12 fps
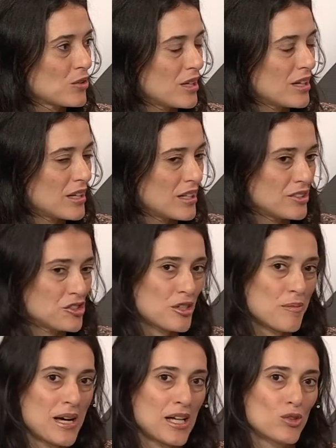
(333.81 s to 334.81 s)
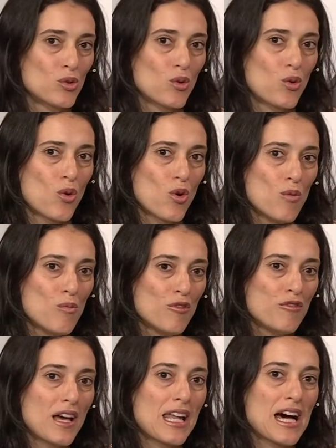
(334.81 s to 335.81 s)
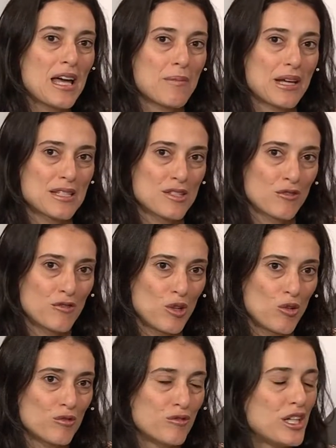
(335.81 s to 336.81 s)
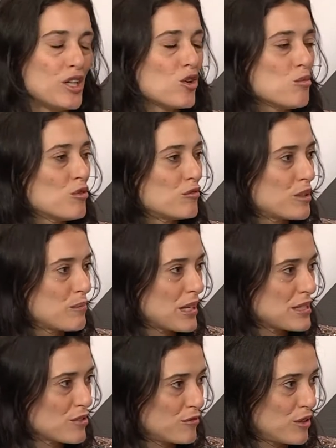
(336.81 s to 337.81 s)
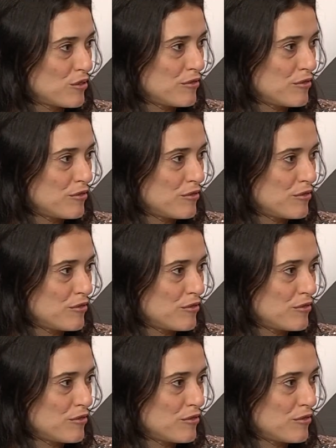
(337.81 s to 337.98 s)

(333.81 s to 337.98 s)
uh, chamado Como Falar para Seu Filho Ouvir e Como Ouvir para Seu Filho